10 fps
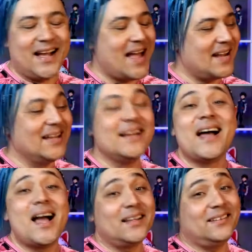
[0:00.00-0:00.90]
cara
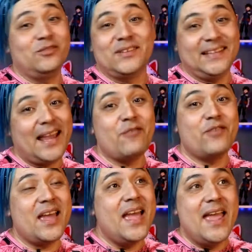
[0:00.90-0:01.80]
se você quer
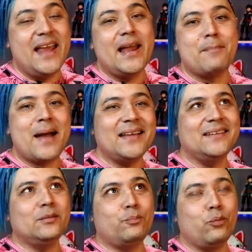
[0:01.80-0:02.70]
ver, ele é
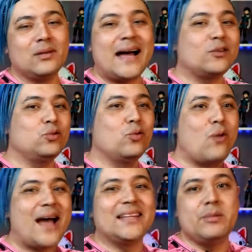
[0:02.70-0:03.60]
mais para um lado de
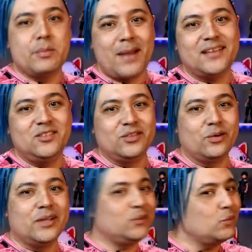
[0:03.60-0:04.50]
um anime mais
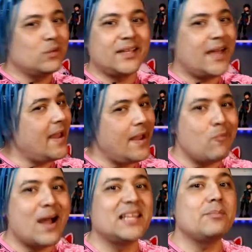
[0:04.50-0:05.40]
18 do que
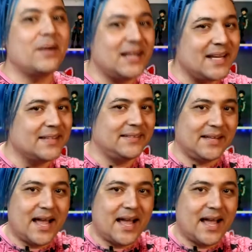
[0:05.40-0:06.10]
um anime para criança,